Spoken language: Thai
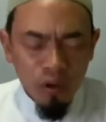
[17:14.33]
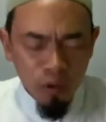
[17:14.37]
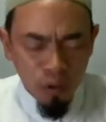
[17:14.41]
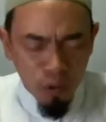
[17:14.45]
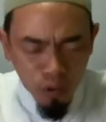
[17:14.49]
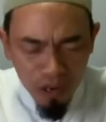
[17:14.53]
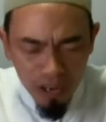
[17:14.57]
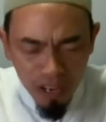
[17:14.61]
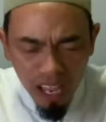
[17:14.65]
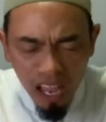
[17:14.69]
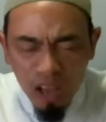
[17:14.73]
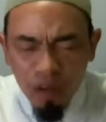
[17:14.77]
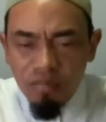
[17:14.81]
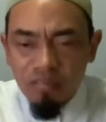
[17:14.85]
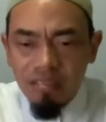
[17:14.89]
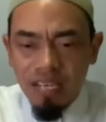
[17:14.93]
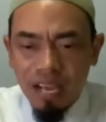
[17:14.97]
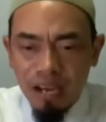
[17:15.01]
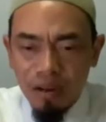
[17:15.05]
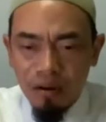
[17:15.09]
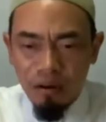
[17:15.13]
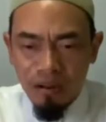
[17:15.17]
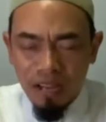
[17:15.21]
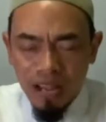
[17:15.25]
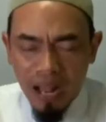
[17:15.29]
คนเข้าใจ
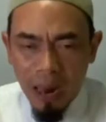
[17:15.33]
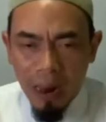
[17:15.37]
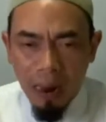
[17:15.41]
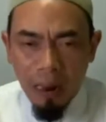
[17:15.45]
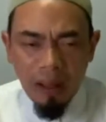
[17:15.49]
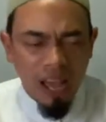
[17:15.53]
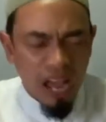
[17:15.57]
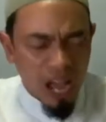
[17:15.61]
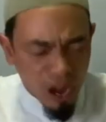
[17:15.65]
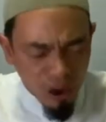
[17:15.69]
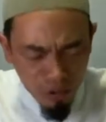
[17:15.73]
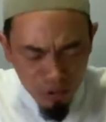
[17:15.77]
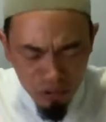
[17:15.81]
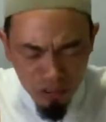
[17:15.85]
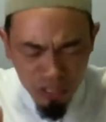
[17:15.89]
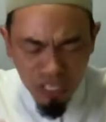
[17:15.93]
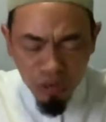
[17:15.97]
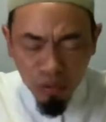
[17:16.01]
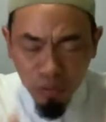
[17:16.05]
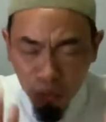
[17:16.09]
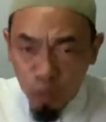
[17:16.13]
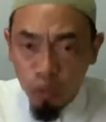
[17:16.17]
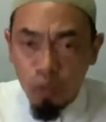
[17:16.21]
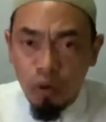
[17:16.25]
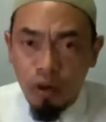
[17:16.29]
ดุนยาเขาจะ
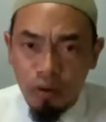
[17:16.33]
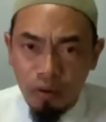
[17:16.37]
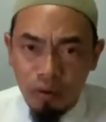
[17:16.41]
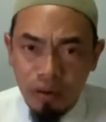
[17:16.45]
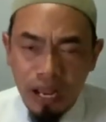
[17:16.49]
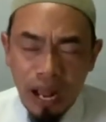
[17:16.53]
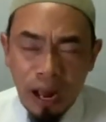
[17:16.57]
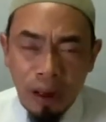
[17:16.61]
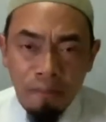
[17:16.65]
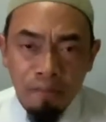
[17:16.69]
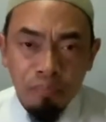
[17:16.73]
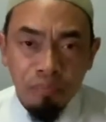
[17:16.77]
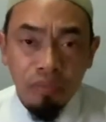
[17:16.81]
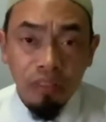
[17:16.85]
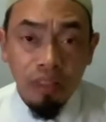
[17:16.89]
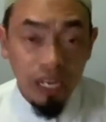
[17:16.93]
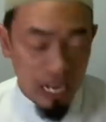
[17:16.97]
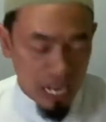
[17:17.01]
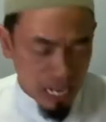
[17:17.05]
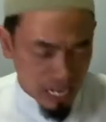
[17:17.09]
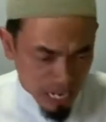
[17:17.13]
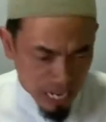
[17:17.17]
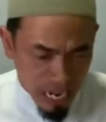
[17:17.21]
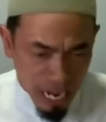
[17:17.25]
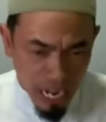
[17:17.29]
กลัวดุนยาใน
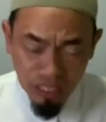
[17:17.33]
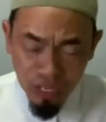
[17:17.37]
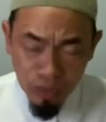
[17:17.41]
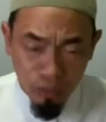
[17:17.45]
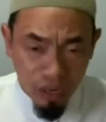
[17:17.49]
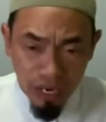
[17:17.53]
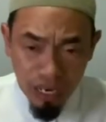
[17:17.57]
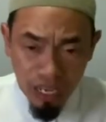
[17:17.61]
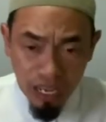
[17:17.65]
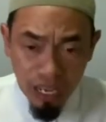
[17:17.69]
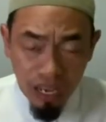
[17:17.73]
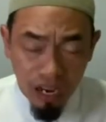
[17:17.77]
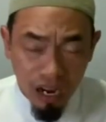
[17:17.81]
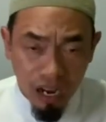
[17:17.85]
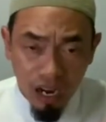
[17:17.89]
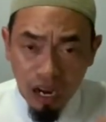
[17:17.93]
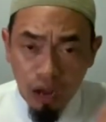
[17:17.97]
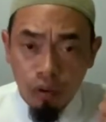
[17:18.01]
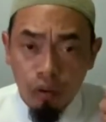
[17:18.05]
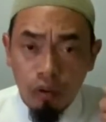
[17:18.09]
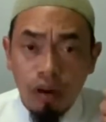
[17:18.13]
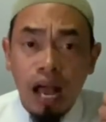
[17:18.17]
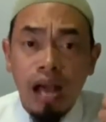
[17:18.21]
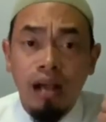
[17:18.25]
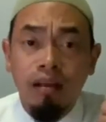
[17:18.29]
ขณะที่วันนี้เรา
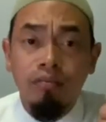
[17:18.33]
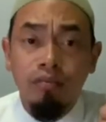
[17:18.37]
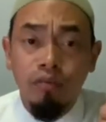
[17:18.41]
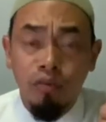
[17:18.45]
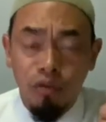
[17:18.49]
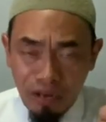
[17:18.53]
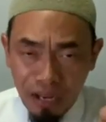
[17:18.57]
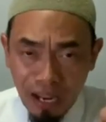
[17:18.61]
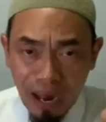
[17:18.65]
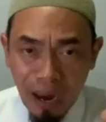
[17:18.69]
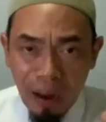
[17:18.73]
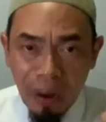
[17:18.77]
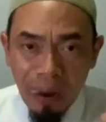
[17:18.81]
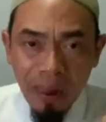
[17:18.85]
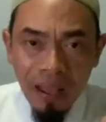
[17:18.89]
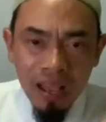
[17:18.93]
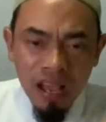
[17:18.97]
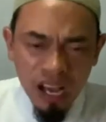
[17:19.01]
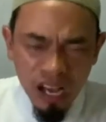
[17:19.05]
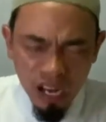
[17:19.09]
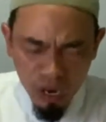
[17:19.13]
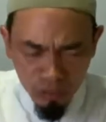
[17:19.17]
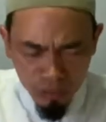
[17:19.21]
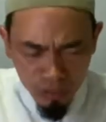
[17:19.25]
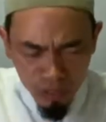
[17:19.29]
รักดุนยา
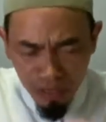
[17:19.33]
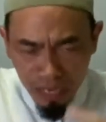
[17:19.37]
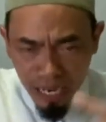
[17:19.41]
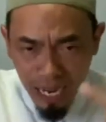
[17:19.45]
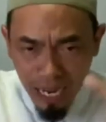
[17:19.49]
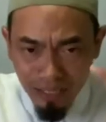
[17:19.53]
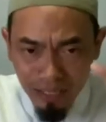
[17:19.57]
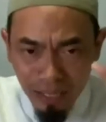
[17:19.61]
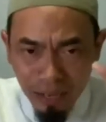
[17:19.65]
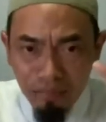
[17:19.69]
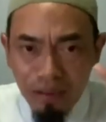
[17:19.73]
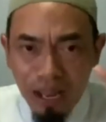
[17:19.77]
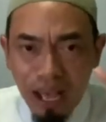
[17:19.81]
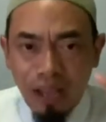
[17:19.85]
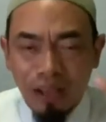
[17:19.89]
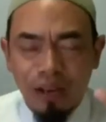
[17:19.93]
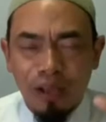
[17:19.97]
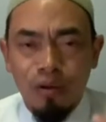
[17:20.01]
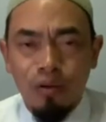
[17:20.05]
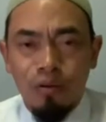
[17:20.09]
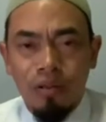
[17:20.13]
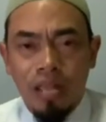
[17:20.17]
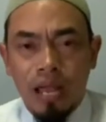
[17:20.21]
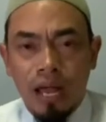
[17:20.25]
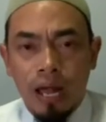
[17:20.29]
เราต้องการตำแหน่งใน
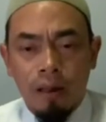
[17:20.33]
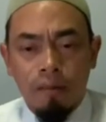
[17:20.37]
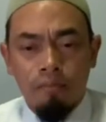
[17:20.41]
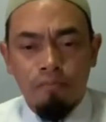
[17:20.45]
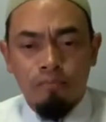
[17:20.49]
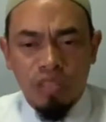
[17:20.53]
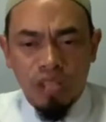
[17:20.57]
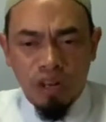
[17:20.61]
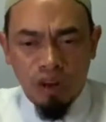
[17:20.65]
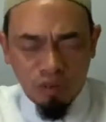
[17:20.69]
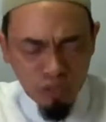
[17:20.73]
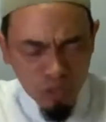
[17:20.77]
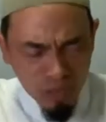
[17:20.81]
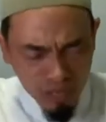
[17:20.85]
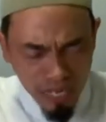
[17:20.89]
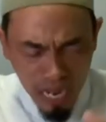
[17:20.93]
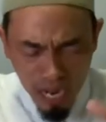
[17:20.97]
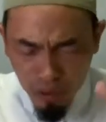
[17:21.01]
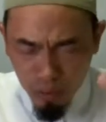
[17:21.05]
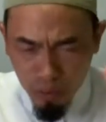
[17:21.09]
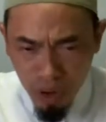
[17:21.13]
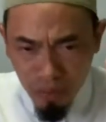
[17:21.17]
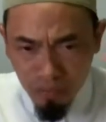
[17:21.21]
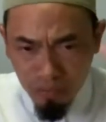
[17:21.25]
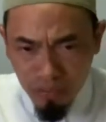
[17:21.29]
ดุนยาเราต้องการ
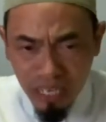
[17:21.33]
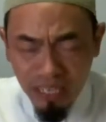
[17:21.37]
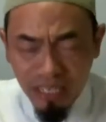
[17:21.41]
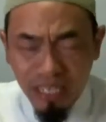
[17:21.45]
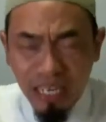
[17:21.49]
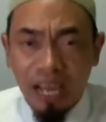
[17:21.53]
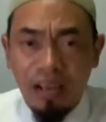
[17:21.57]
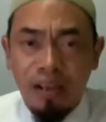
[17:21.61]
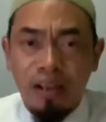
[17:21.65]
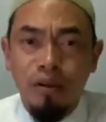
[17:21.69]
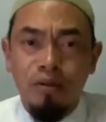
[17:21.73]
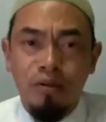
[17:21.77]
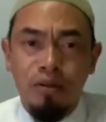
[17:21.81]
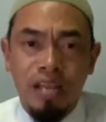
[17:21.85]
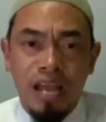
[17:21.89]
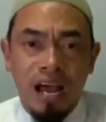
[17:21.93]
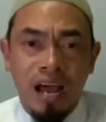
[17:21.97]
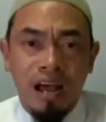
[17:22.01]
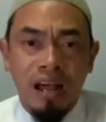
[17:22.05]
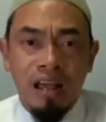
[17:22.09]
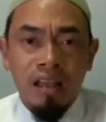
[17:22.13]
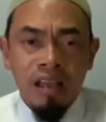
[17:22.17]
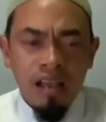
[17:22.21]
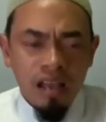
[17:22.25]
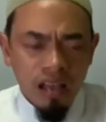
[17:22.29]
ความยิ่งใหญ่ในดุนยา
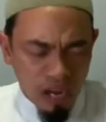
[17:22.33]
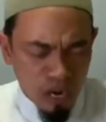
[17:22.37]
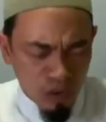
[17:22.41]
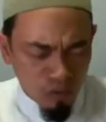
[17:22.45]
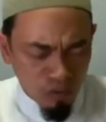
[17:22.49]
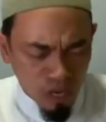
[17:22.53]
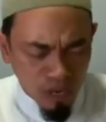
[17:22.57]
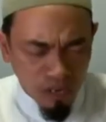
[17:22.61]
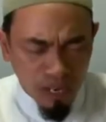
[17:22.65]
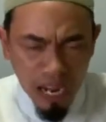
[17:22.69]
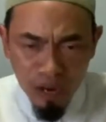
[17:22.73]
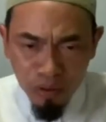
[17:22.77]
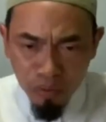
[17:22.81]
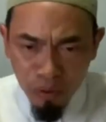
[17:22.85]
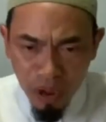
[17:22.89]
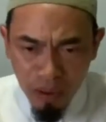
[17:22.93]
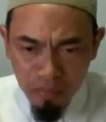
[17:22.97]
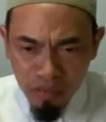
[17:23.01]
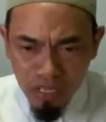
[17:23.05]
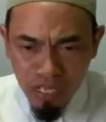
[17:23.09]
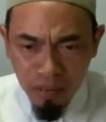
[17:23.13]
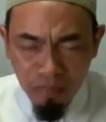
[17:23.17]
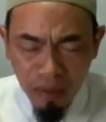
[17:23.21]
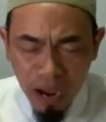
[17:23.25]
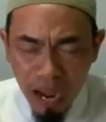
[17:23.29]
เราต้องการความ
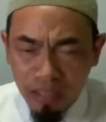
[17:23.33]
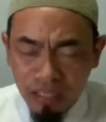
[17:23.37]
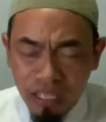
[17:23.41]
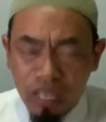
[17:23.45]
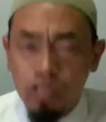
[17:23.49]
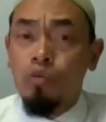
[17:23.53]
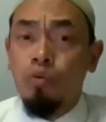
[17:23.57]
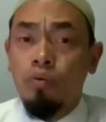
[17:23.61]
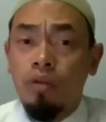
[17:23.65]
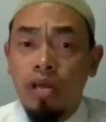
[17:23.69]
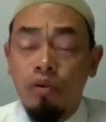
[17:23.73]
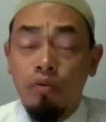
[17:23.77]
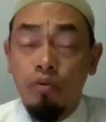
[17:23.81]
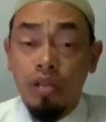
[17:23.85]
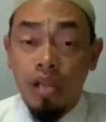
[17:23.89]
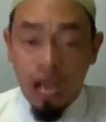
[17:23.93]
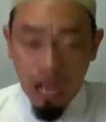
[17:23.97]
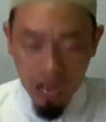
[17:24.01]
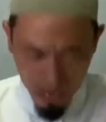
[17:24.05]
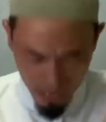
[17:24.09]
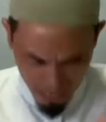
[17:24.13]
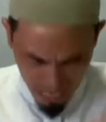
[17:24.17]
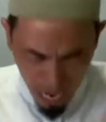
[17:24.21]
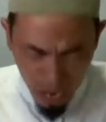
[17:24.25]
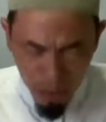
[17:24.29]
สบายที่สุดในดุนยา
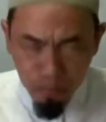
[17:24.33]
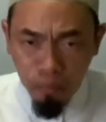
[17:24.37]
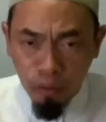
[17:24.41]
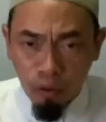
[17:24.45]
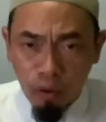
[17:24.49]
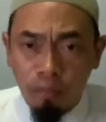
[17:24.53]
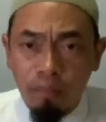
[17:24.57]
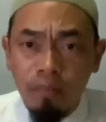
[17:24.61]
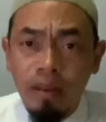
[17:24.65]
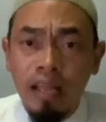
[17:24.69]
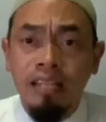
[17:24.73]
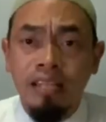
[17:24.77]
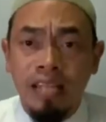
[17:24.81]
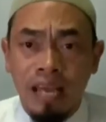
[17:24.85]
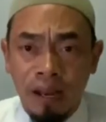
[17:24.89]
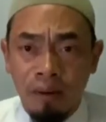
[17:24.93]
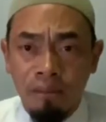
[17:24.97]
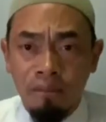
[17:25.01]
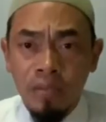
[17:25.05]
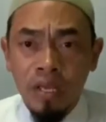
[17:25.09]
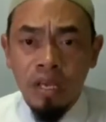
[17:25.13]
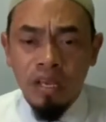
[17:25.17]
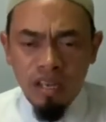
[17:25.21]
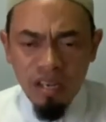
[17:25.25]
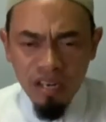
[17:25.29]
ทั้งผมและท่าน
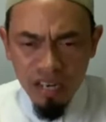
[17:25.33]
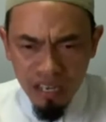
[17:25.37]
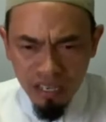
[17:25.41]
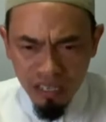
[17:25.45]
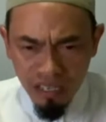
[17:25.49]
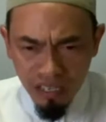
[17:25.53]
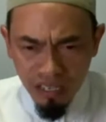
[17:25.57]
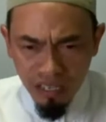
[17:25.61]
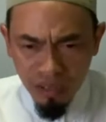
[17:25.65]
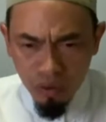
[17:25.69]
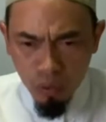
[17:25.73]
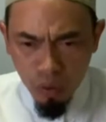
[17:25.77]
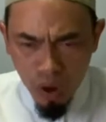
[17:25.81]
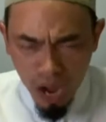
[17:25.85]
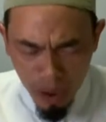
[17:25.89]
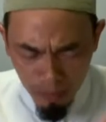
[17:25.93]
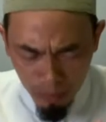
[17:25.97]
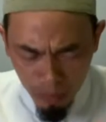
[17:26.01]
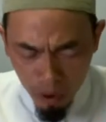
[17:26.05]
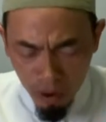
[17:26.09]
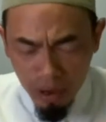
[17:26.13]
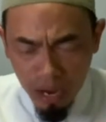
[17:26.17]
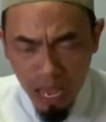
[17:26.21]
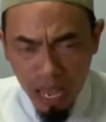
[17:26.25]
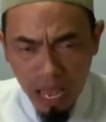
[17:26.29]
นี่คือความ
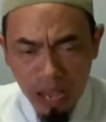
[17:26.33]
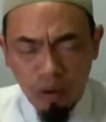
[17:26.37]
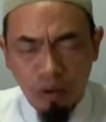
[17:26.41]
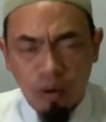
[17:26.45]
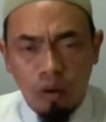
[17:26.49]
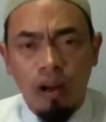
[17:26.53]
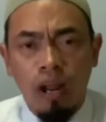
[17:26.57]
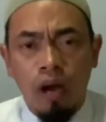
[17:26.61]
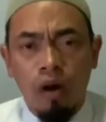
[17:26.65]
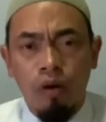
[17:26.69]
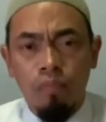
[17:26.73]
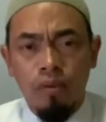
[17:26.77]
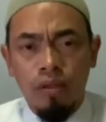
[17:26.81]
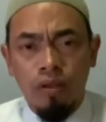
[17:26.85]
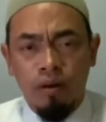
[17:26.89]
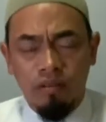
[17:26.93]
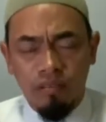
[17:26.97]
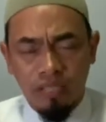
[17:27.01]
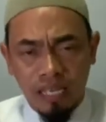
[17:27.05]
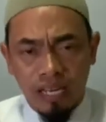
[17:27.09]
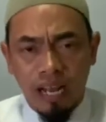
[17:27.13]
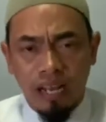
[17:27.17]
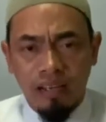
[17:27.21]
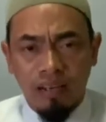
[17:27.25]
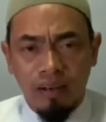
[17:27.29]
อ่อนแอของเราพี่น้อง
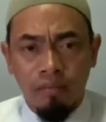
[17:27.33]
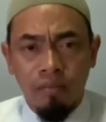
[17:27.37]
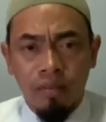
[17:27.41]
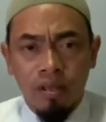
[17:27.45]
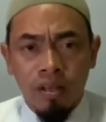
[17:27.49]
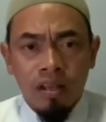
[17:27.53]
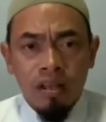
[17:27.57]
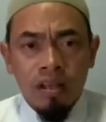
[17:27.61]
ที่รักครับ